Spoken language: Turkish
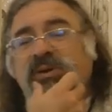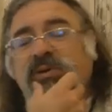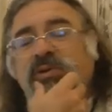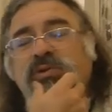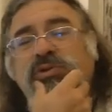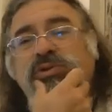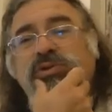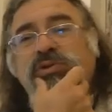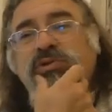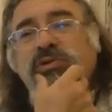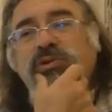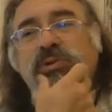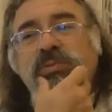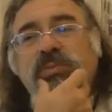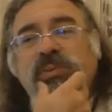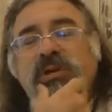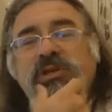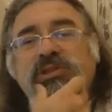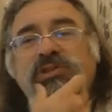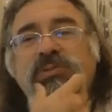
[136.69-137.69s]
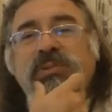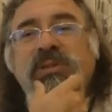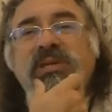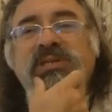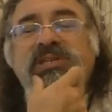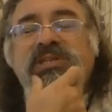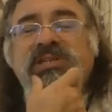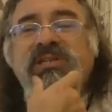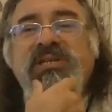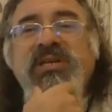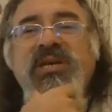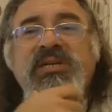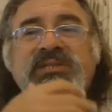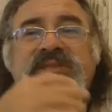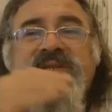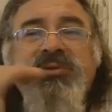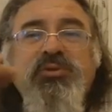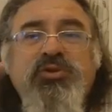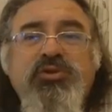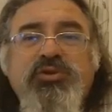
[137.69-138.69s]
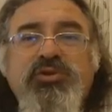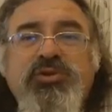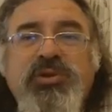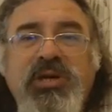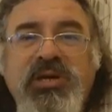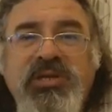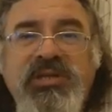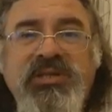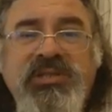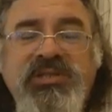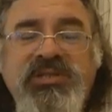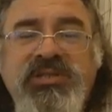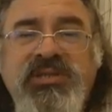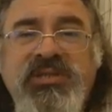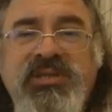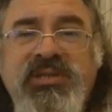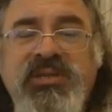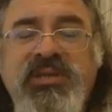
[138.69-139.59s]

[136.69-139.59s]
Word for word: Üçüncü gün pansuman açılır, hasta duşunu alır.